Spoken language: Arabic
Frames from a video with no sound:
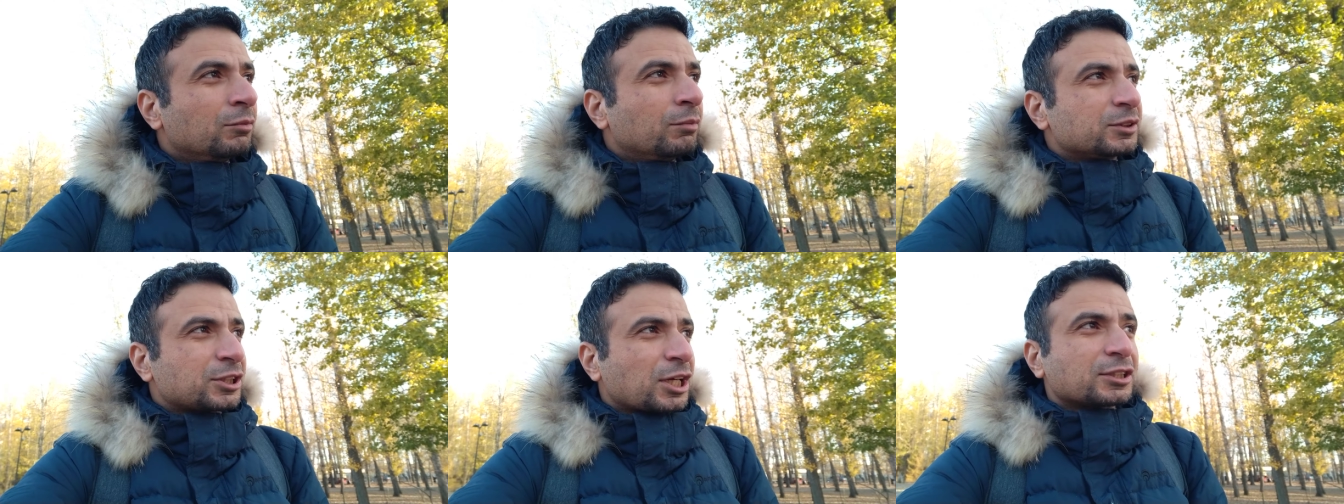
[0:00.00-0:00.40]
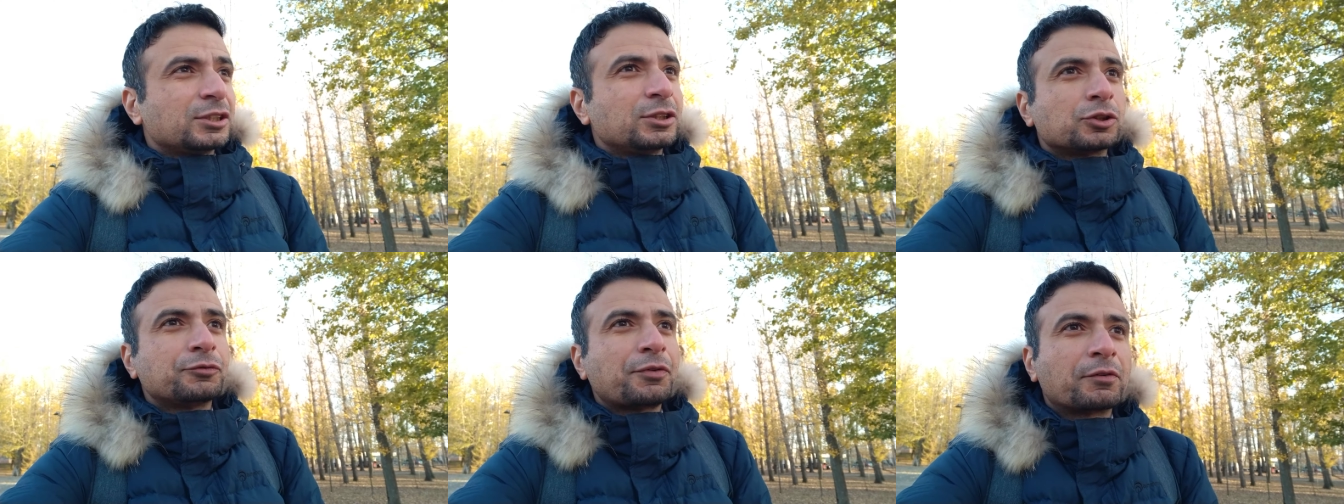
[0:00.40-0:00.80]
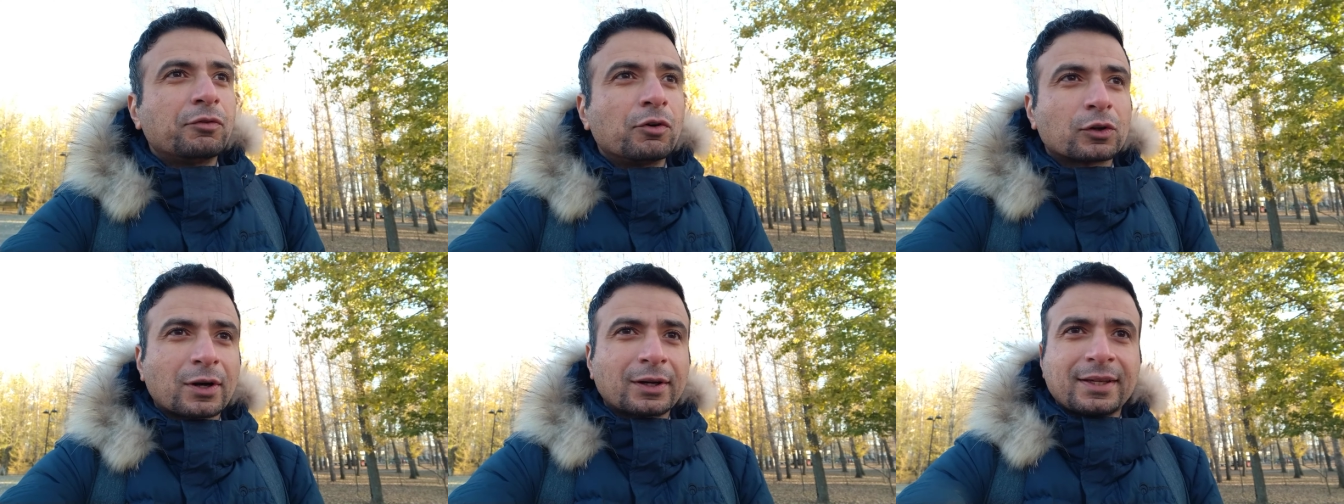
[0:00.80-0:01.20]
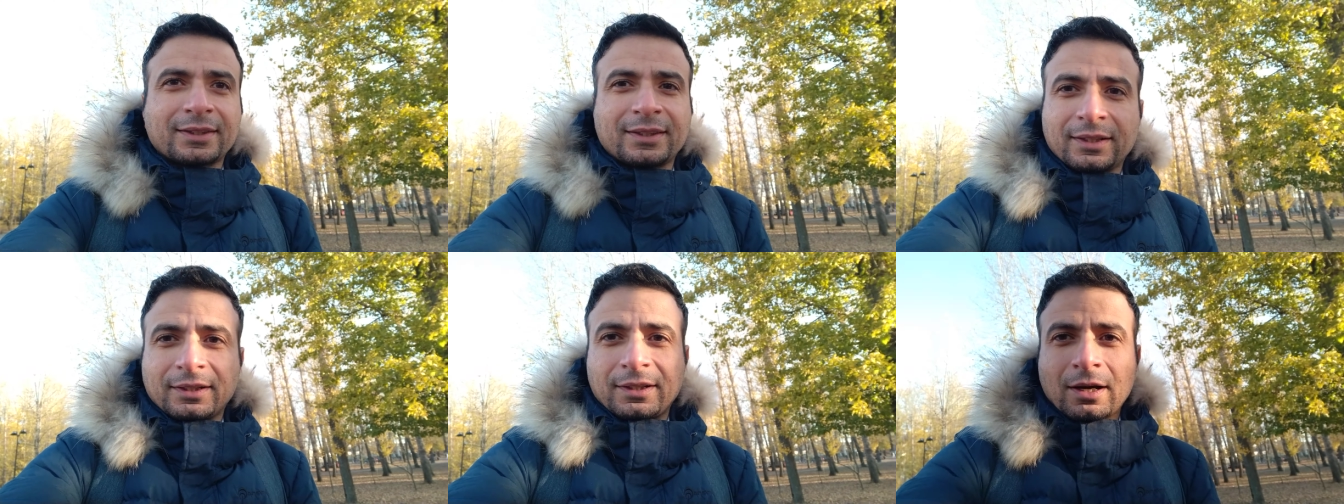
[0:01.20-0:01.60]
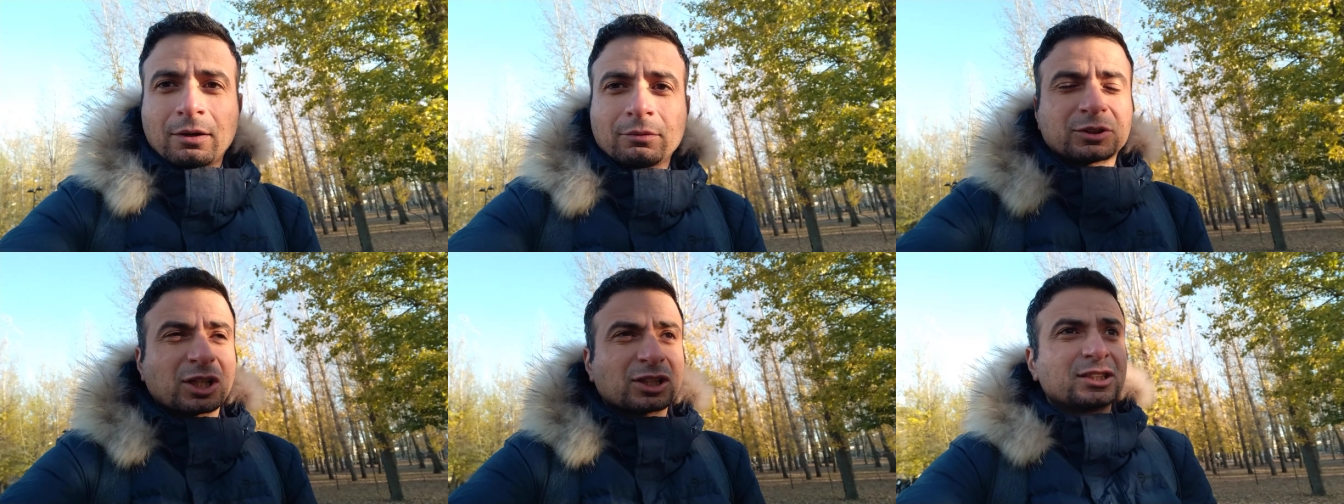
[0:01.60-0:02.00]
ومش عايزين نشوفك في اوكرانيا تاني
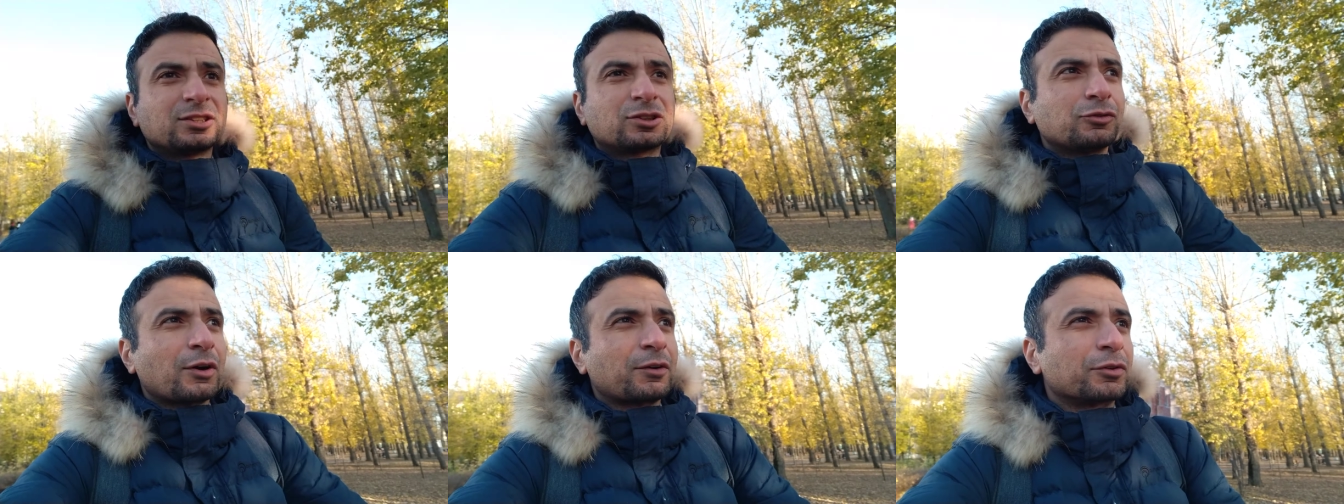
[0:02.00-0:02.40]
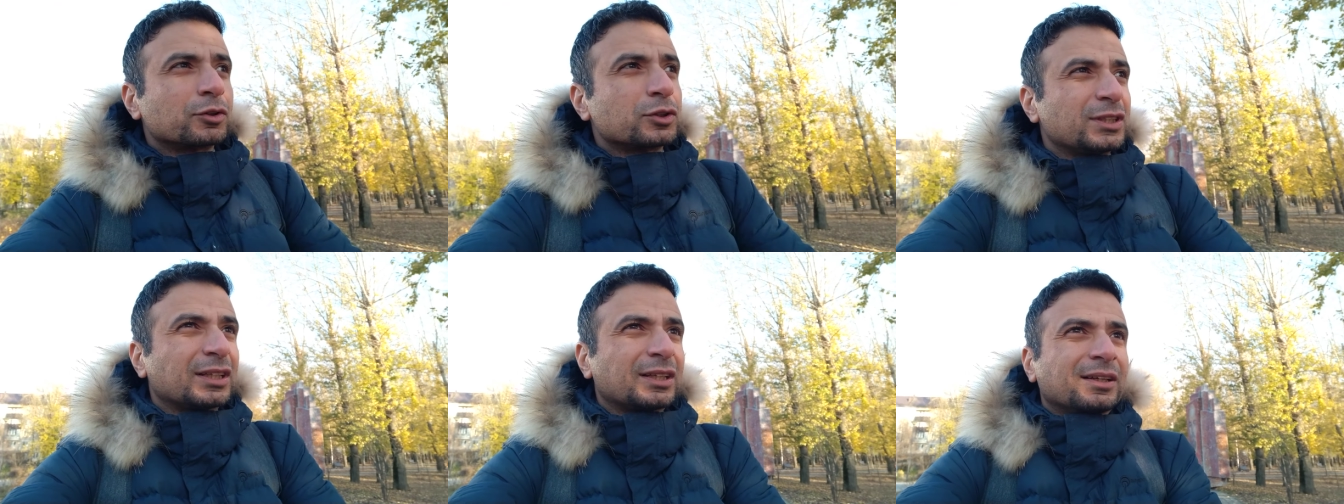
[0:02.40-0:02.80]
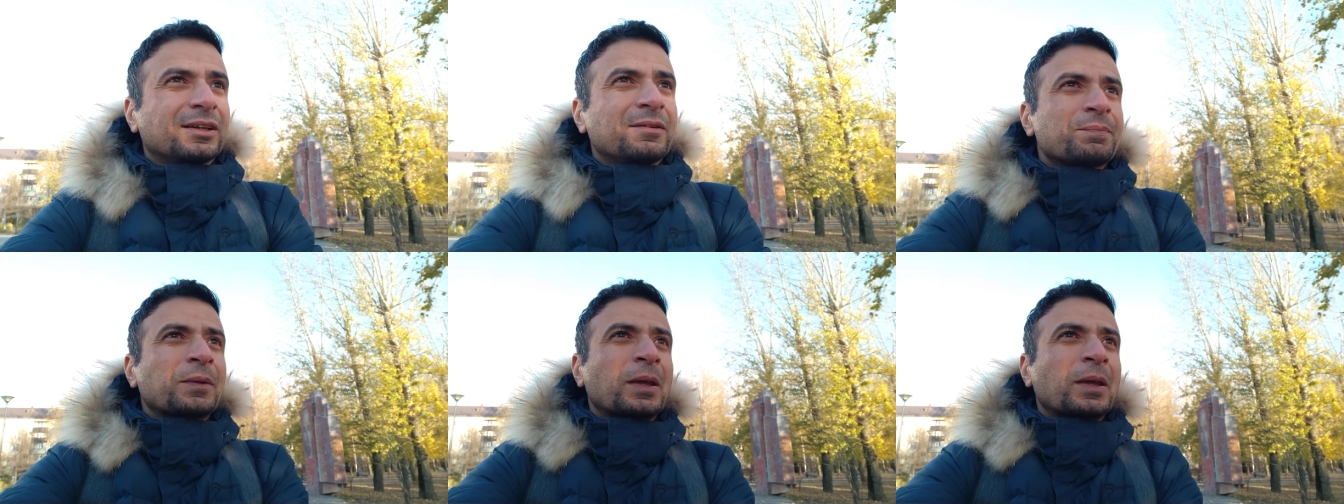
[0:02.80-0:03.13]
او مش عايزين نشوفك في روسيا تاني